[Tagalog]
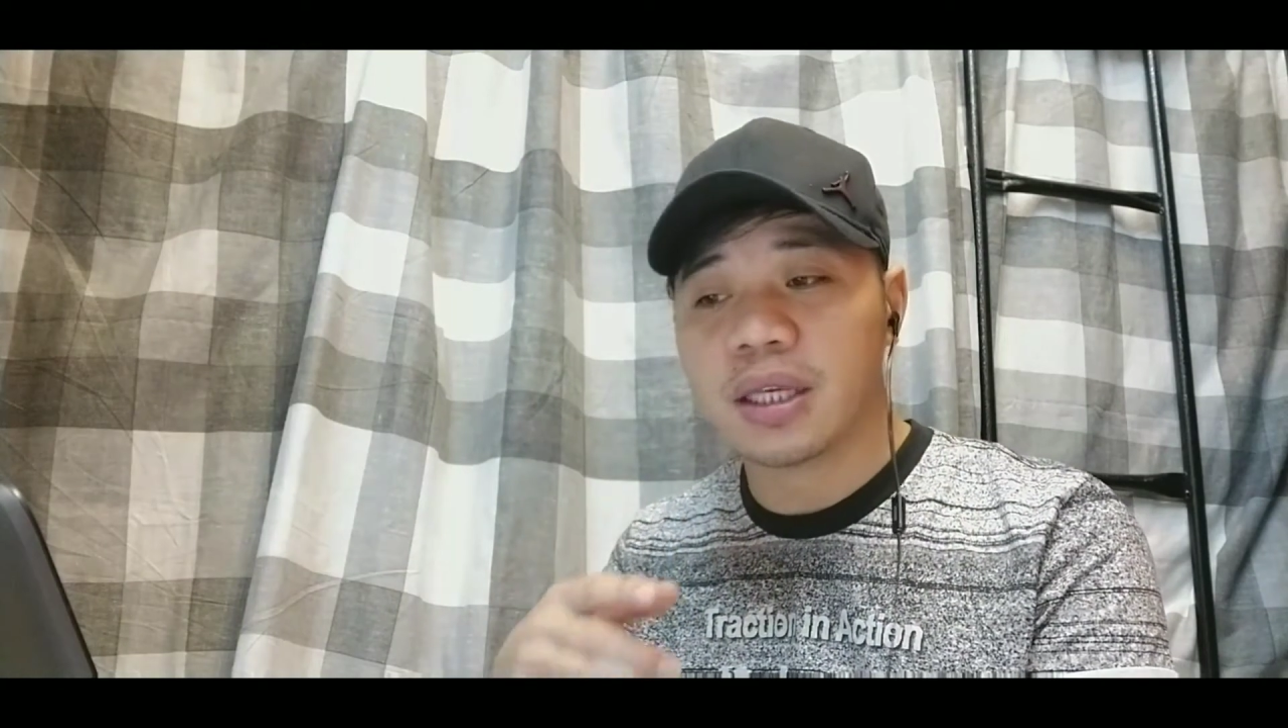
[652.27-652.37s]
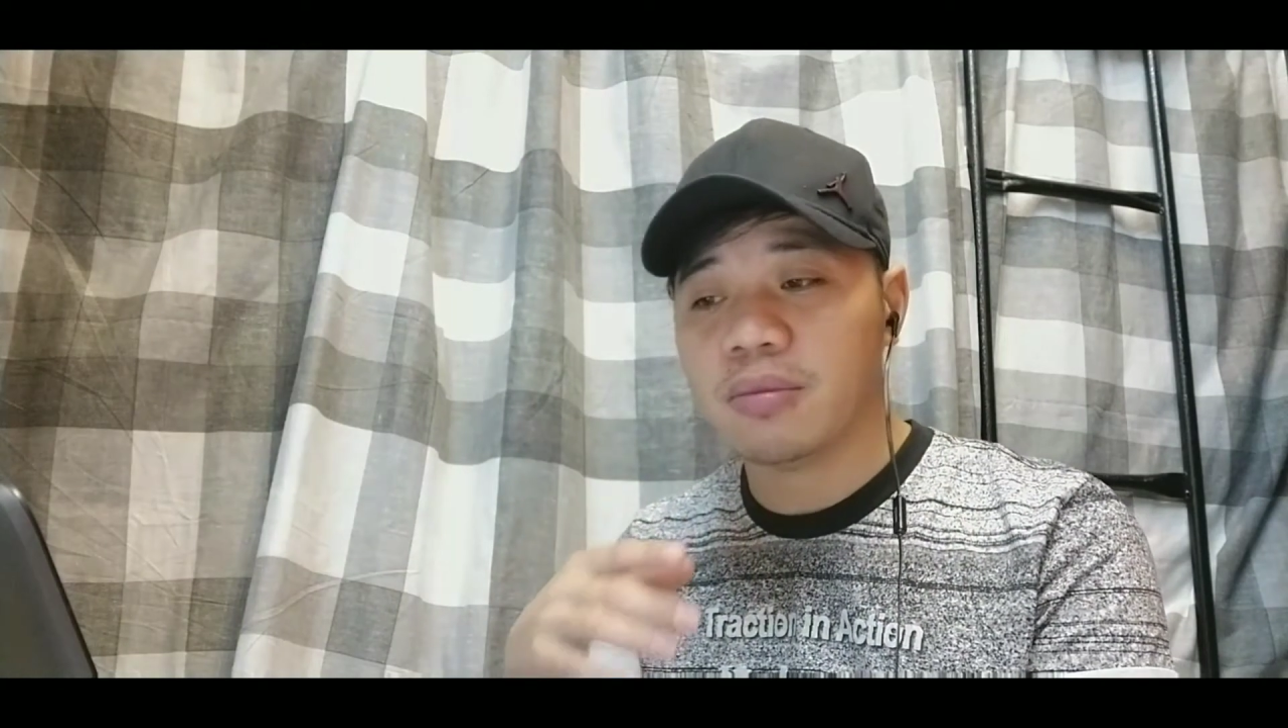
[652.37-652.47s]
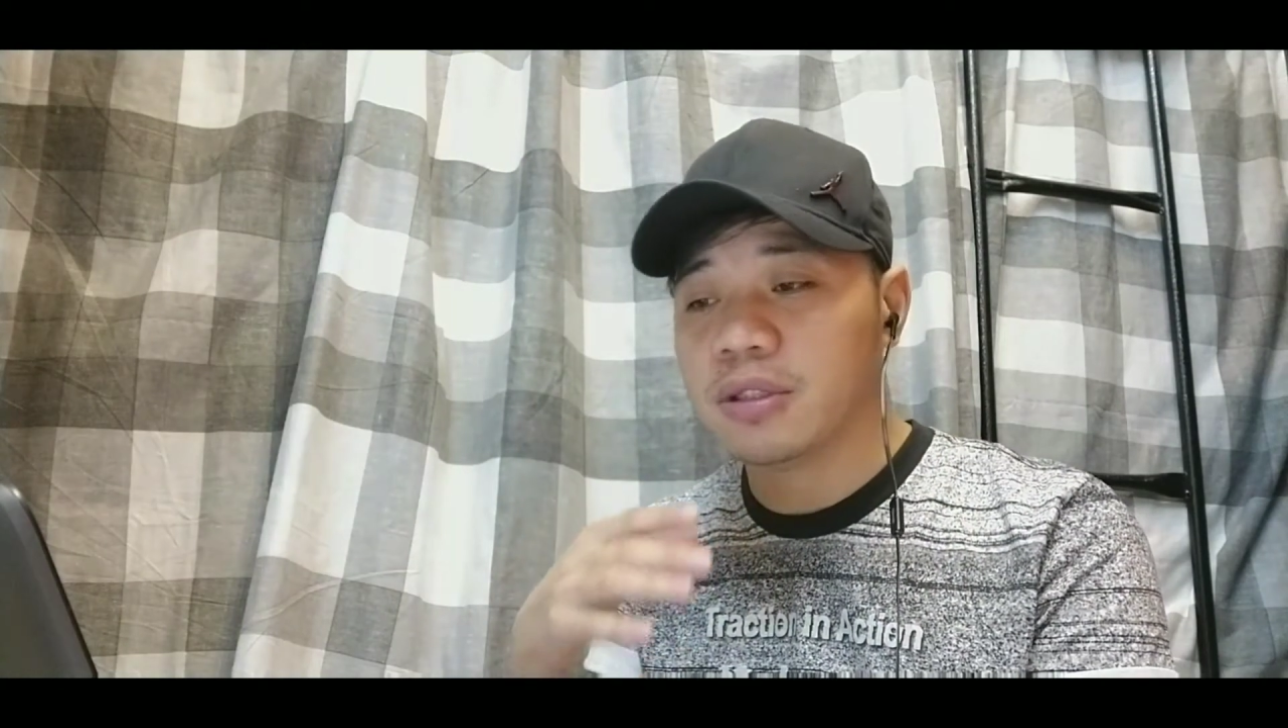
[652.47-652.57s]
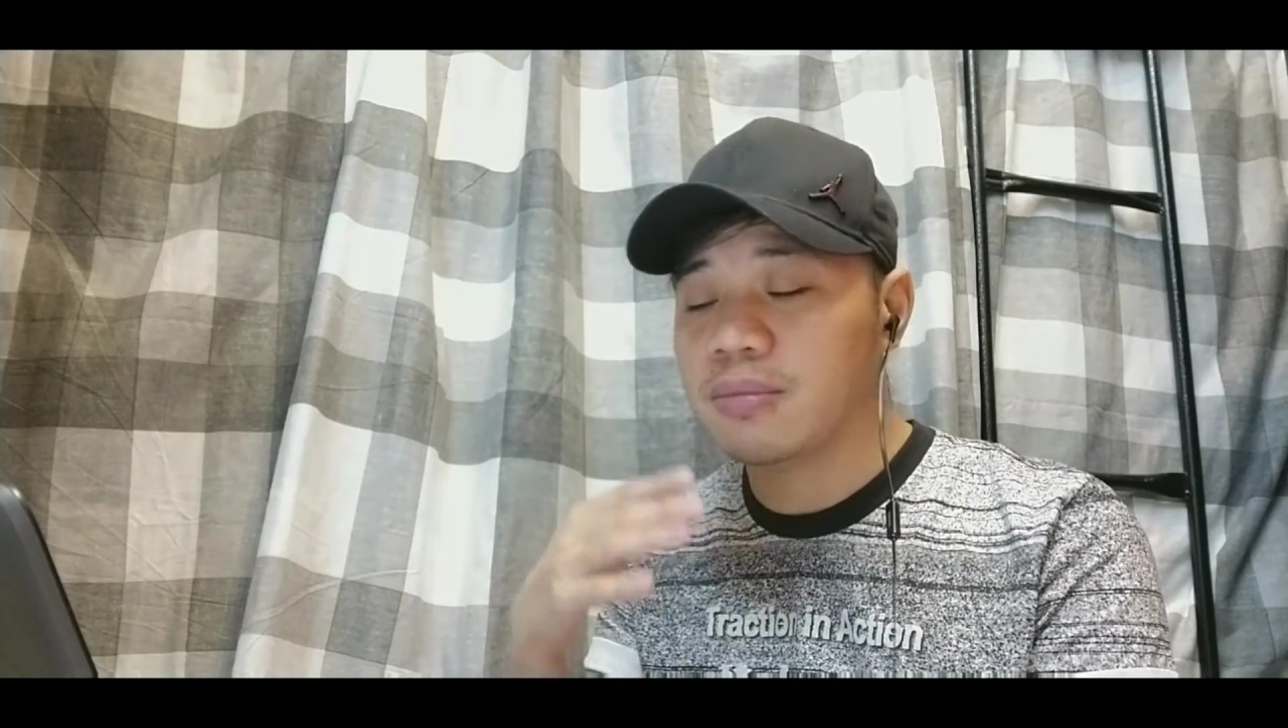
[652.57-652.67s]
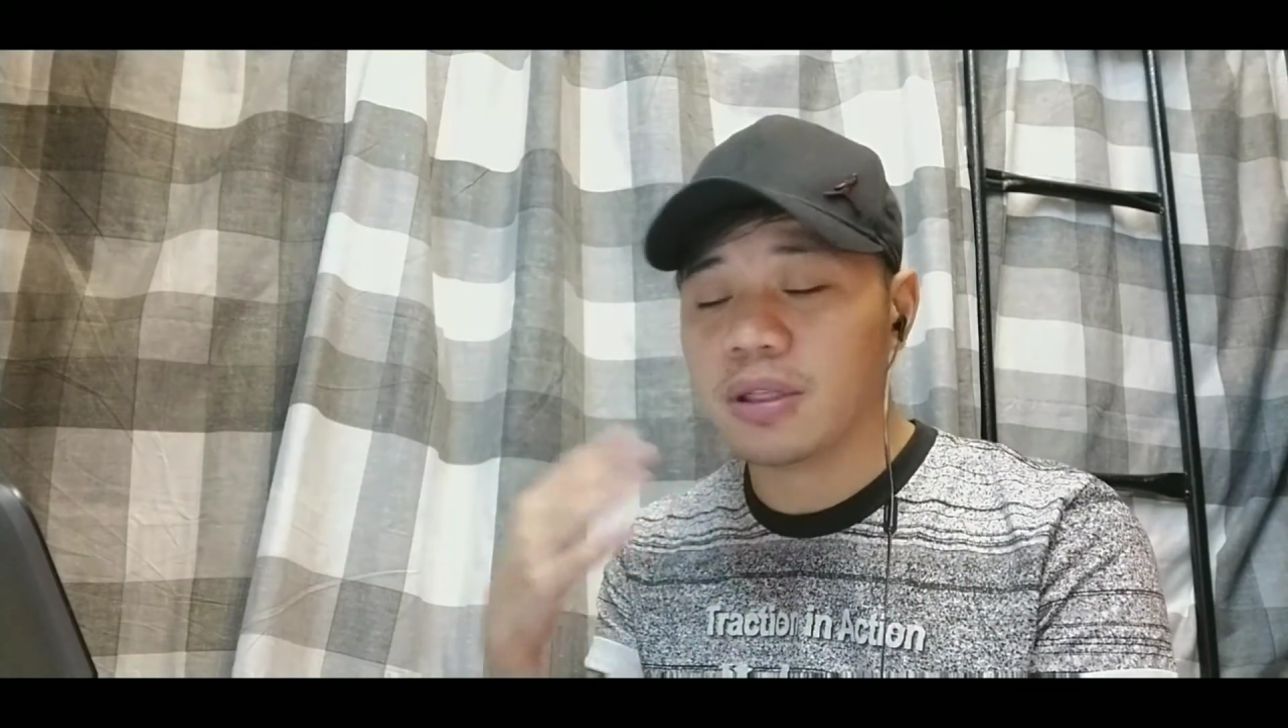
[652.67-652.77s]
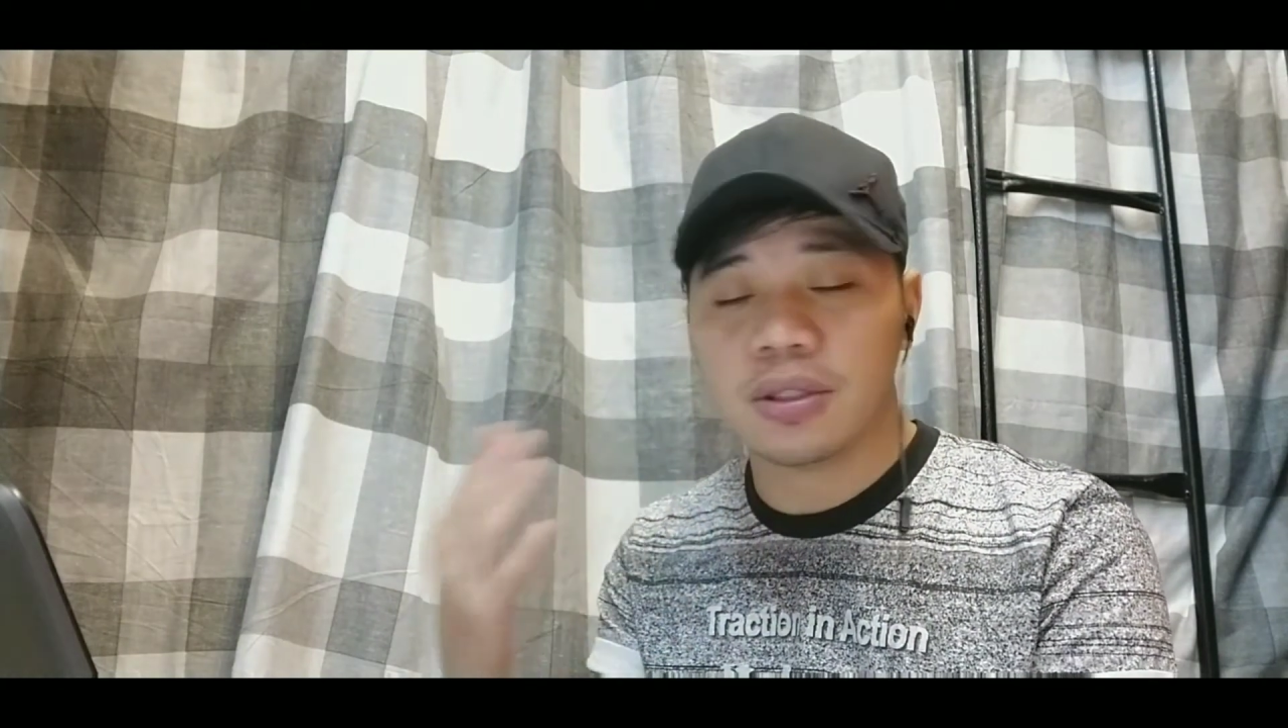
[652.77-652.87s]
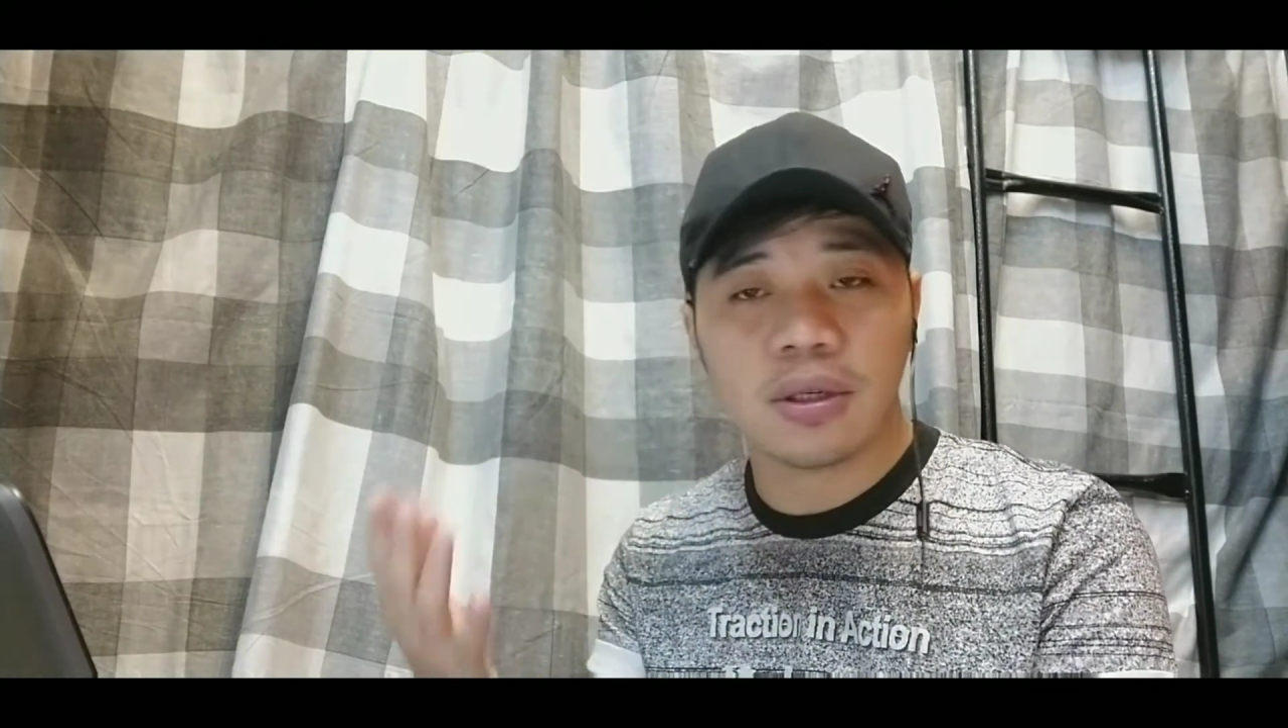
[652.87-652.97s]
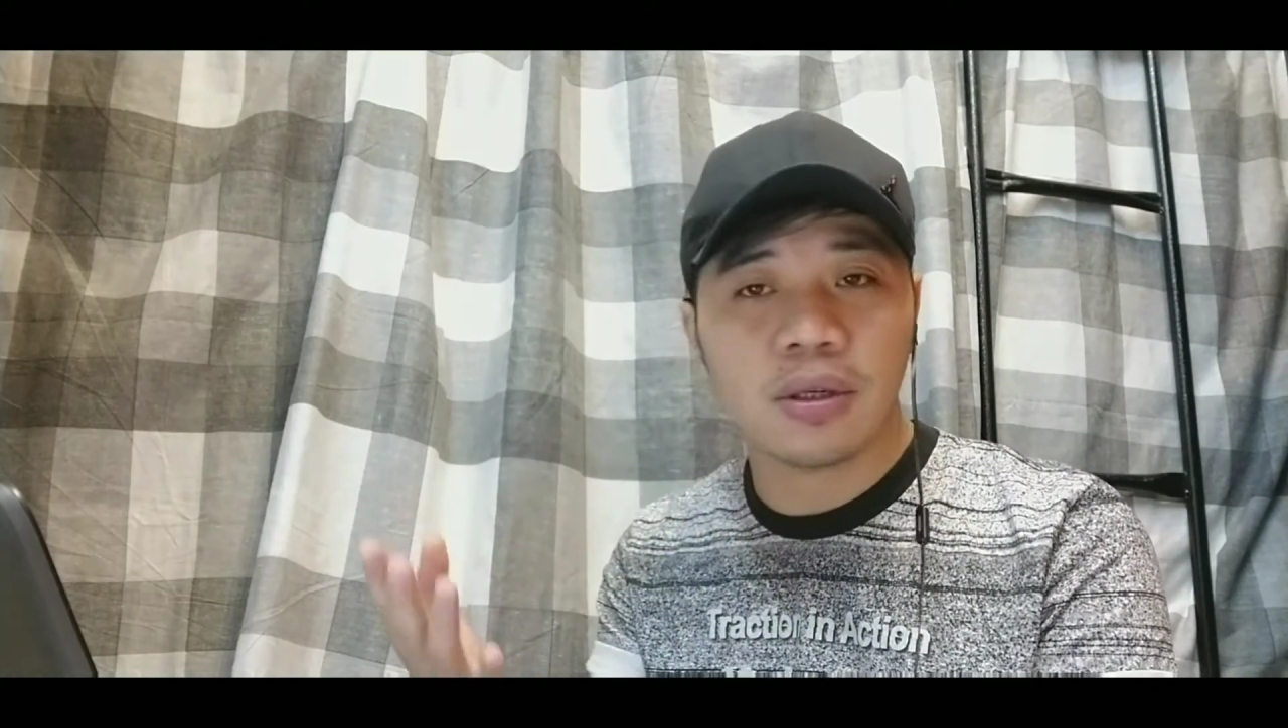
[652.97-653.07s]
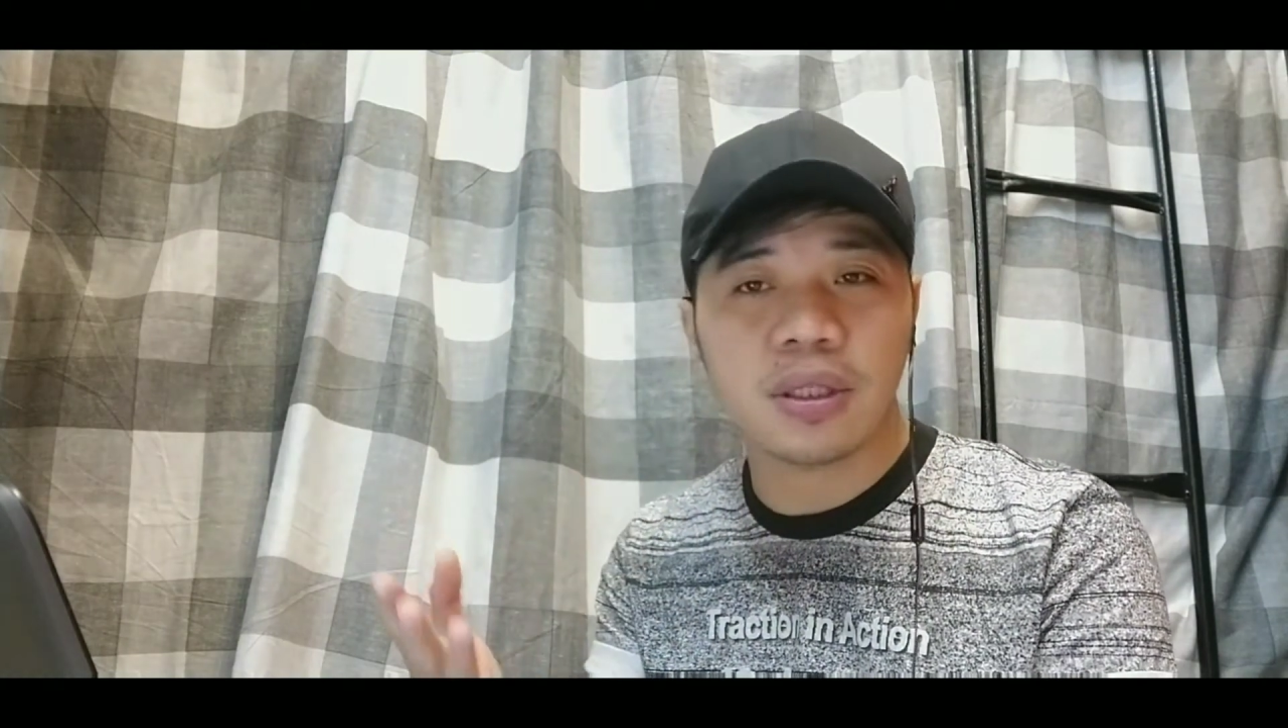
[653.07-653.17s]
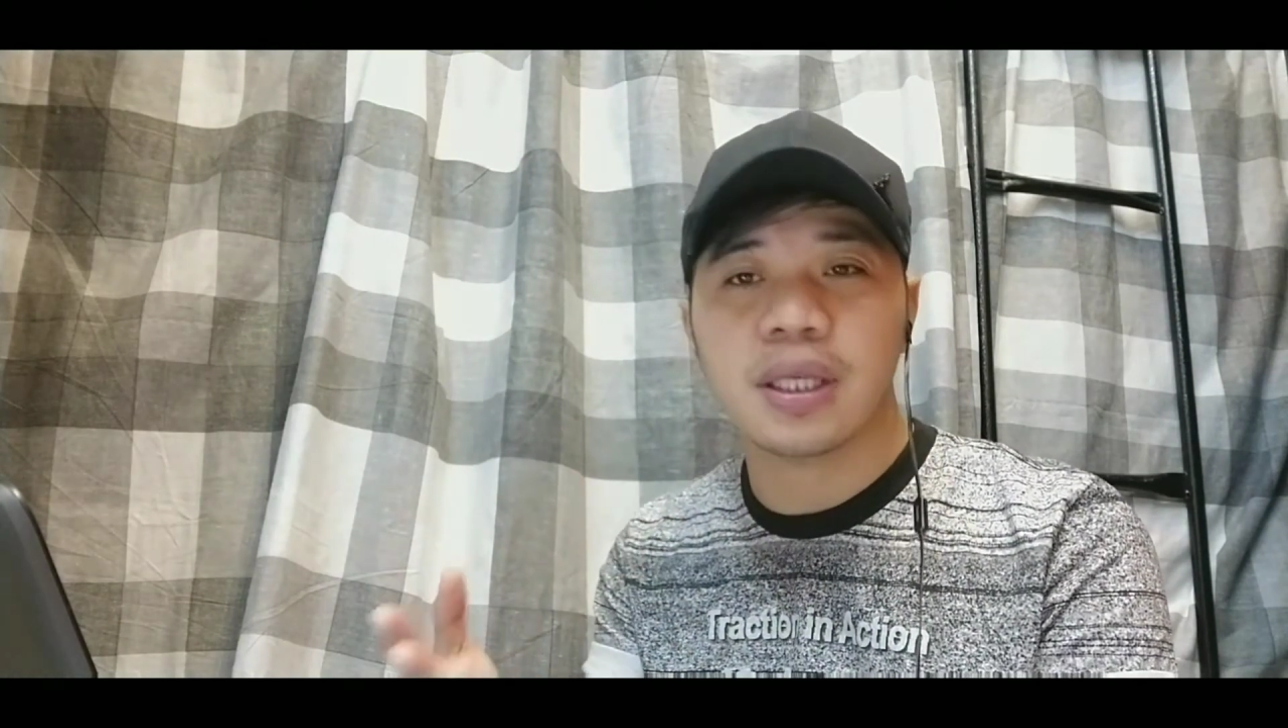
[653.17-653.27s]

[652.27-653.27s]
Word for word: kay Boss Boss Chocolate